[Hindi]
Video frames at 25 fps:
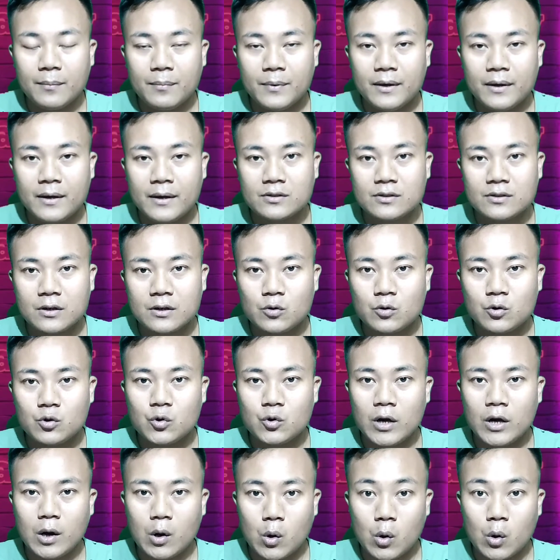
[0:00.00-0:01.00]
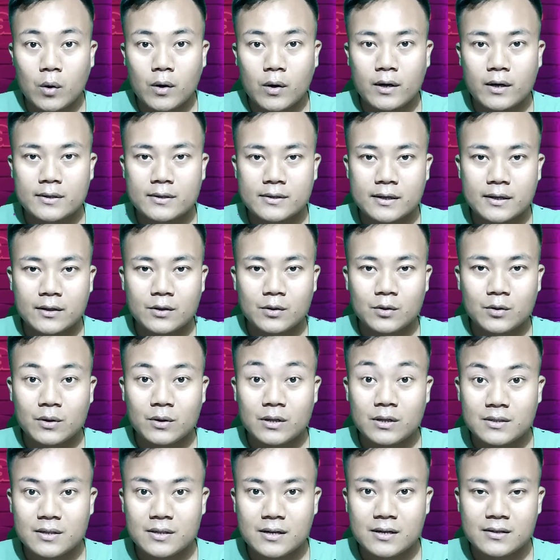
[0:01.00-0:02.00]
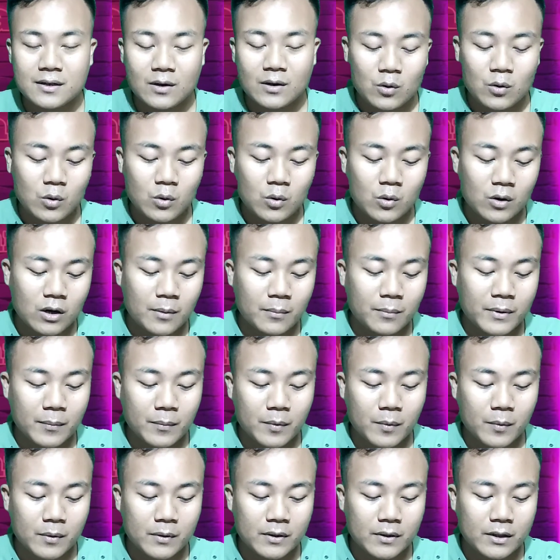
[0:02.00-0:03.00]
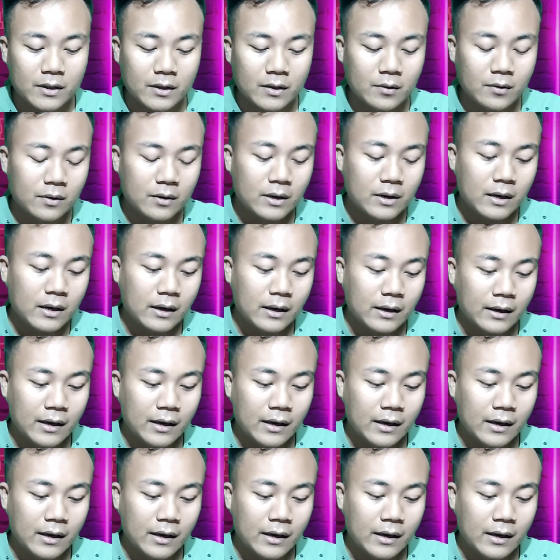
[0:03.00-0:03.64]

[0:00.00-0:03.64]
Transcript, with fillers: एप्लीकेशन को जो है लॉक कर सकते हो किस तरह से लॉक होगा मैं आपको बताता हूँ